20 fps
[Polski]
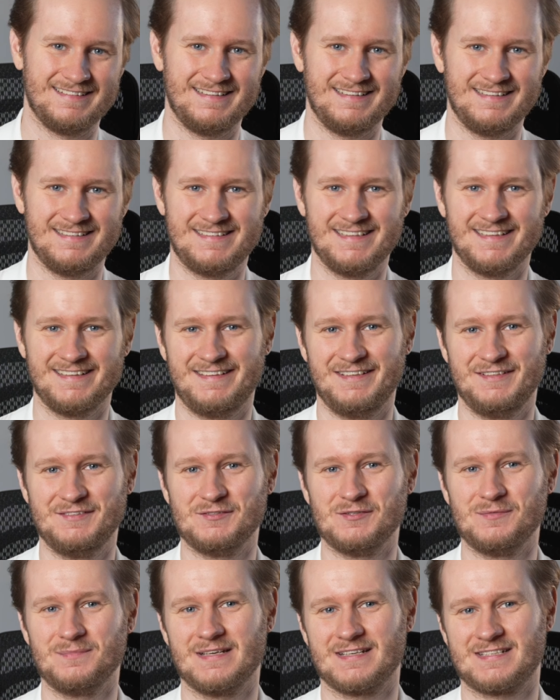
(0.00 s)
i dzięki
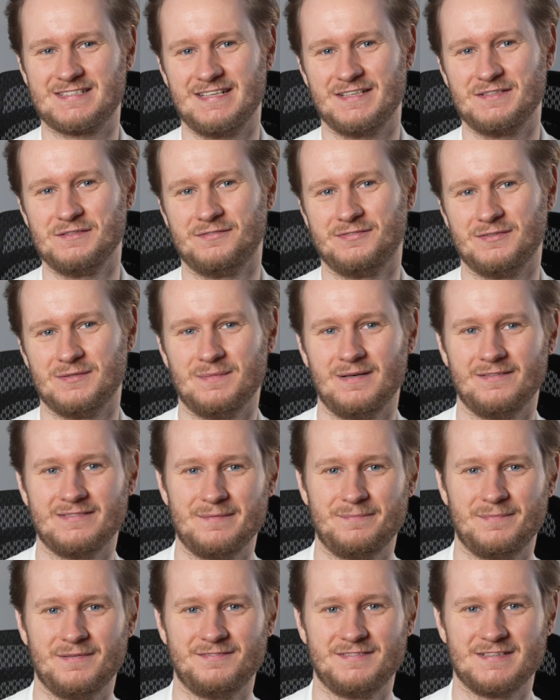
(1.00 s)
umieszczeniu w
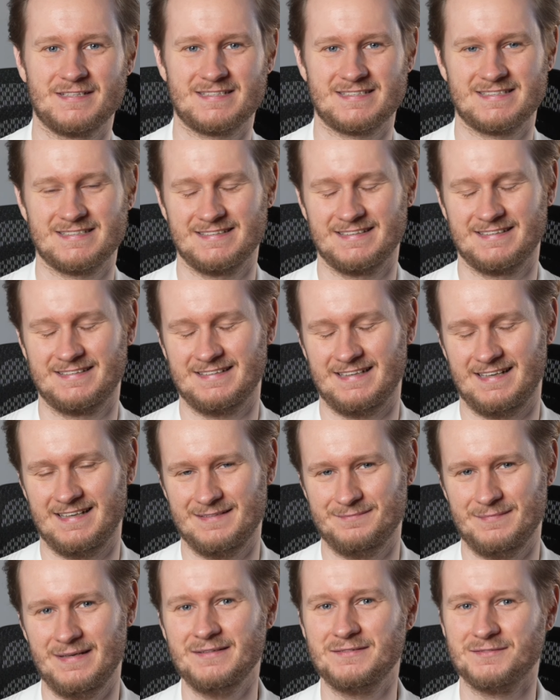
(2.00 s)
umowie powyższych
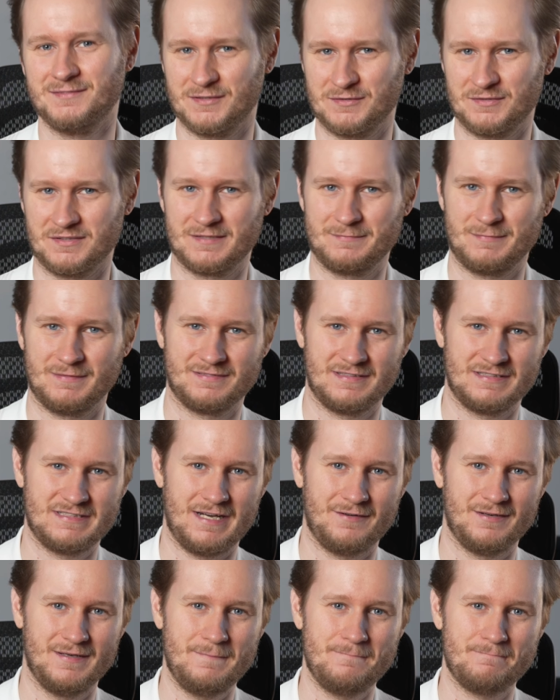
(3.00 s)
elementów, o których
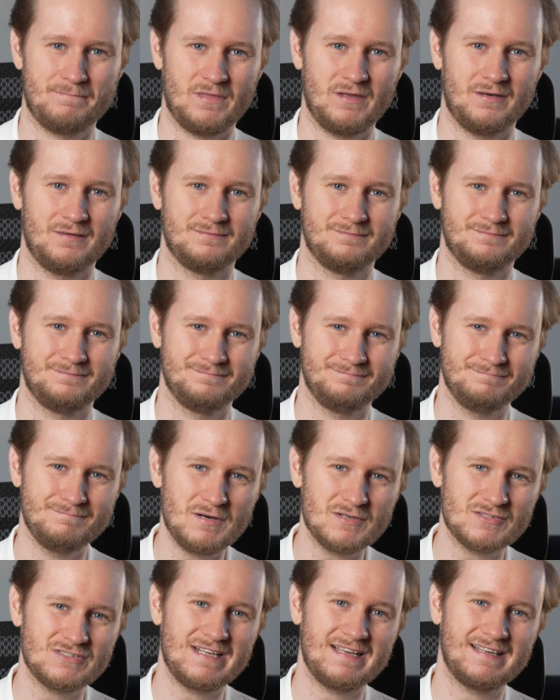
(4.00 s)
powiedziałem, to
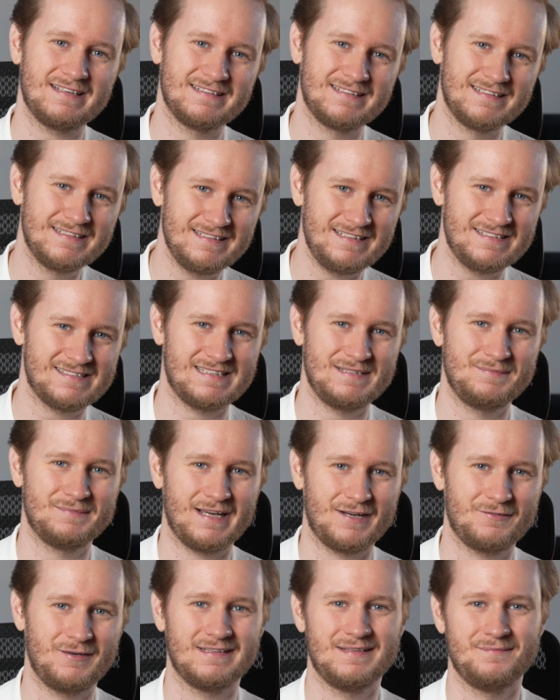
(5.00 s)
można niskim
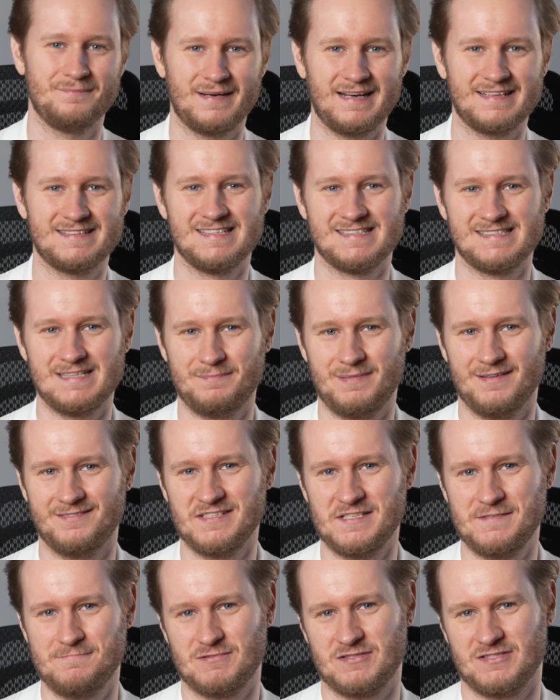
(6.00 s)
nakładem pracy
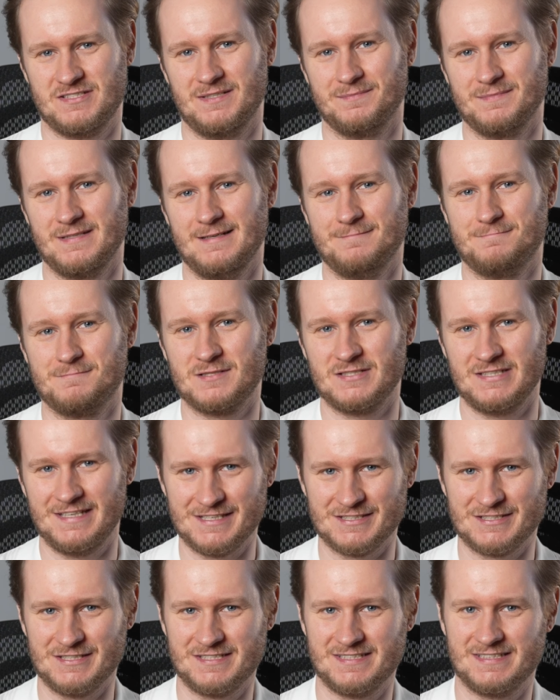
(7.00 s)
zapewnić sobie
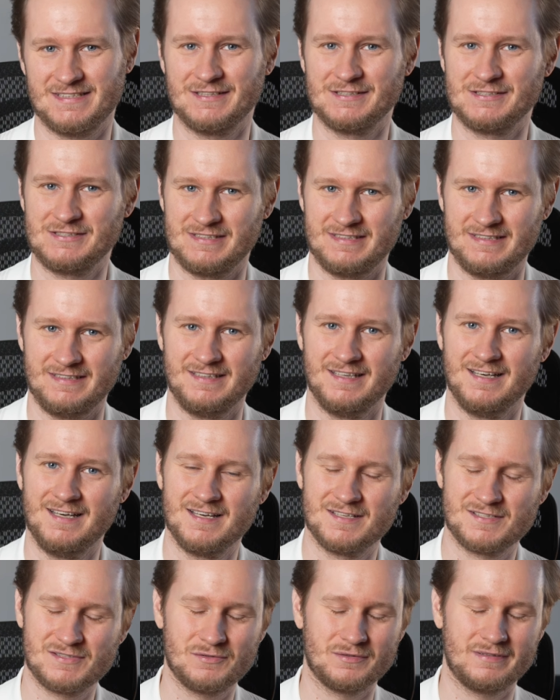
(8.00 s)
przejrzystość i
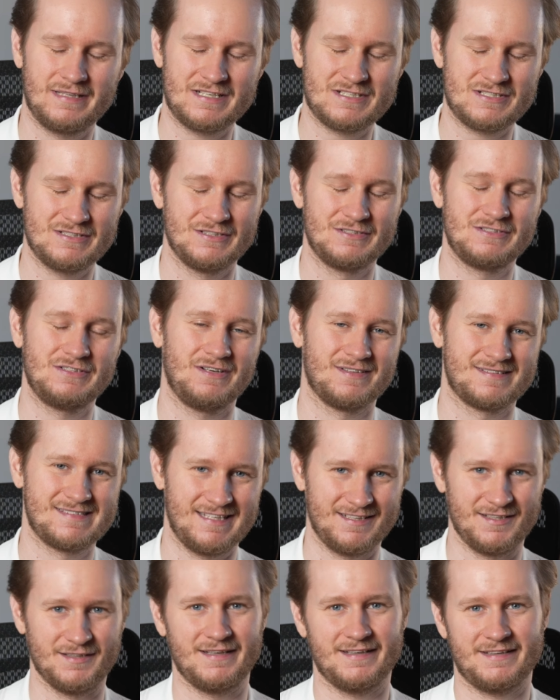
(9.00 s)
skuteczność
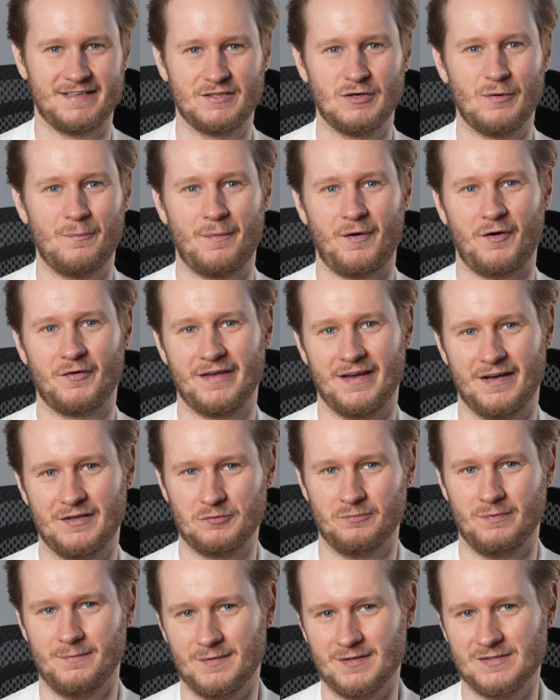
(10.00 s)
oceny takiego
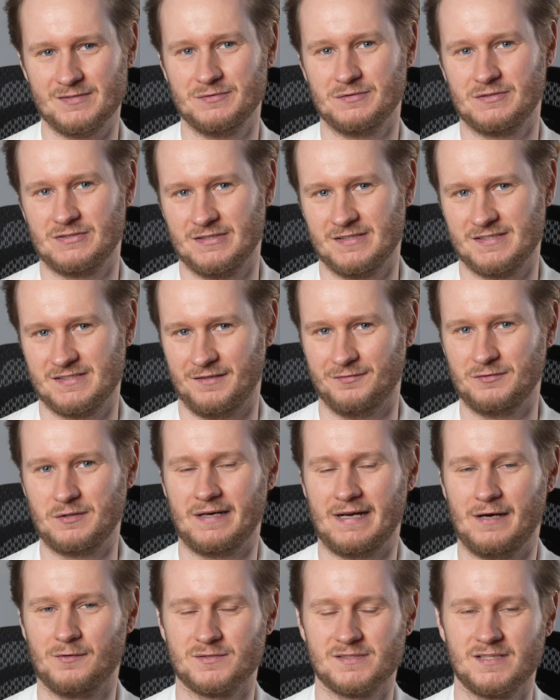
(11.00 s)
projektu. Po prostu, czy Software
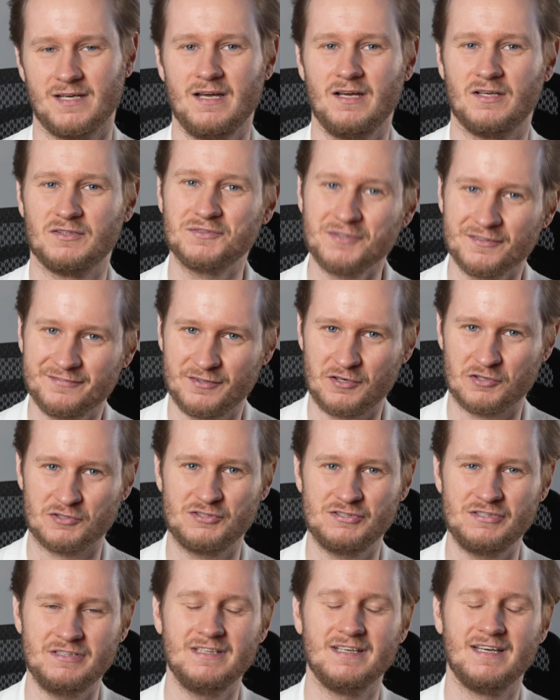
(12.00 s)
House
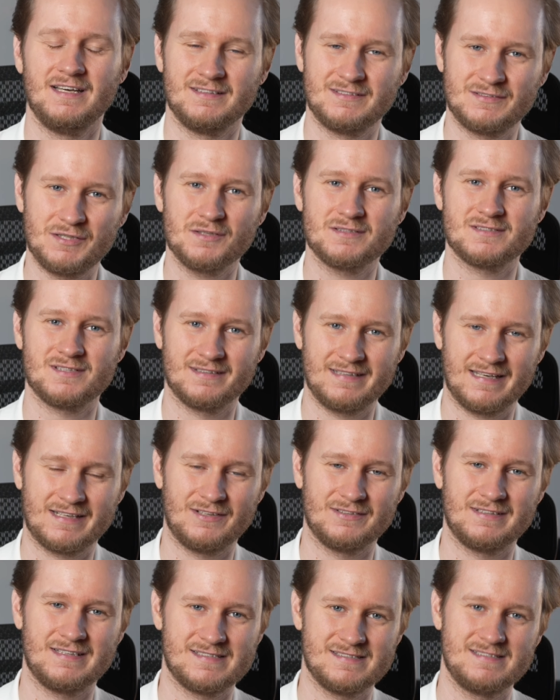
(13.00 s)
dowozi to, co na
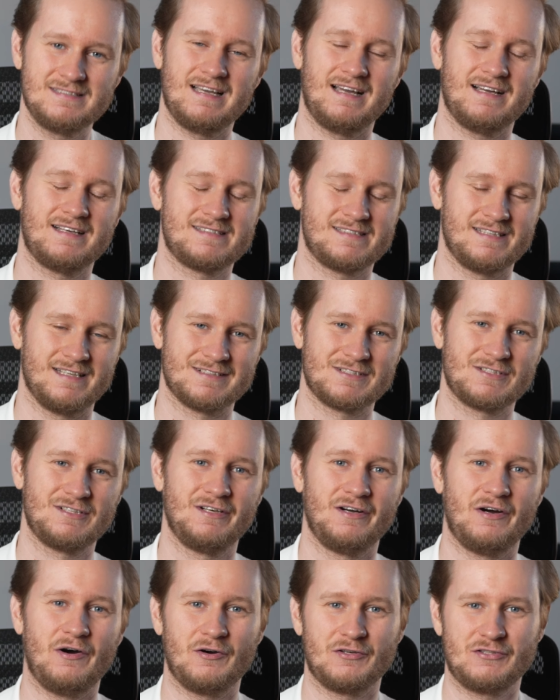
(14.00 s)
koniec dnia chcesz
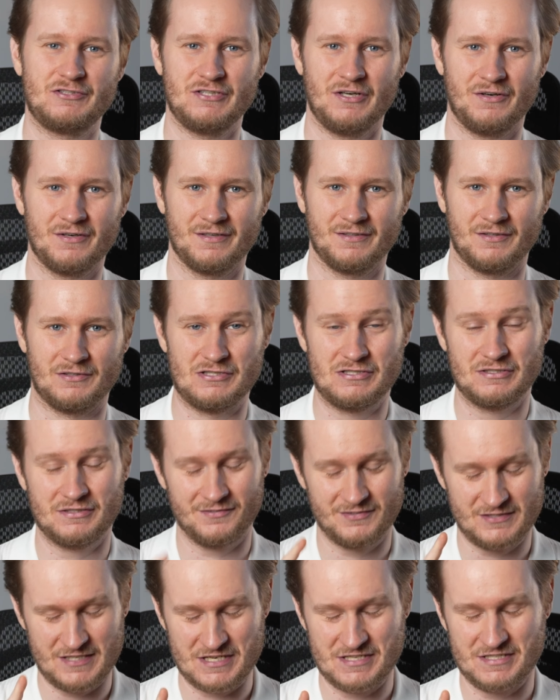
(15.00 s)
osiągnąć. Tylko
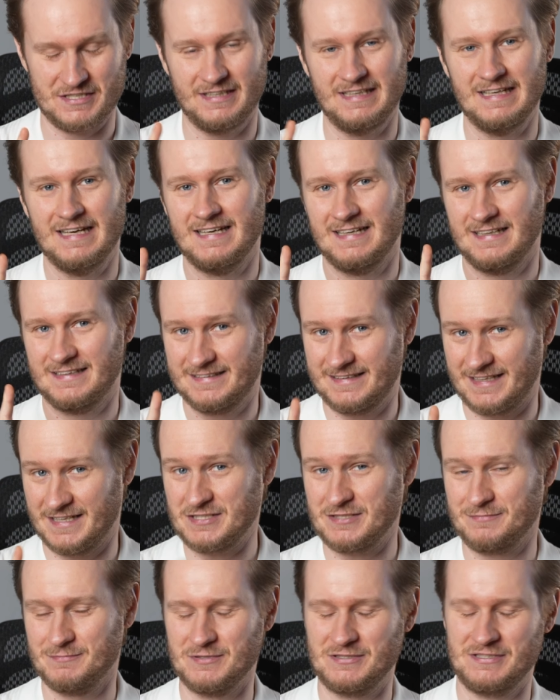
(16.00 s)
wcześniej
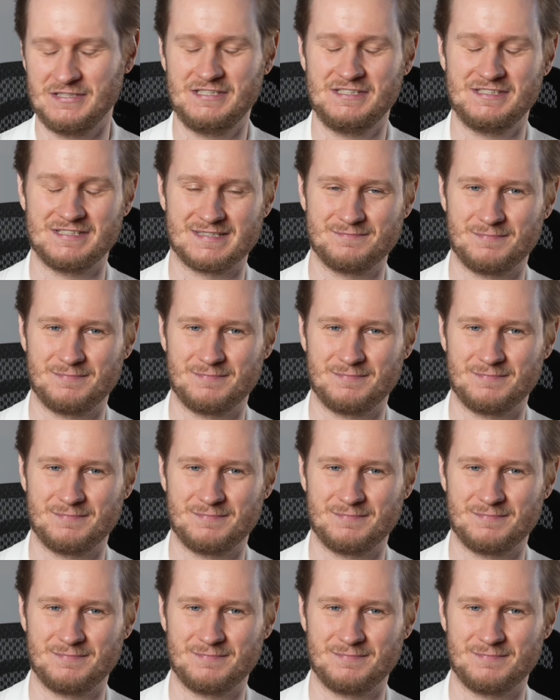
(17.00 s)
też musisz się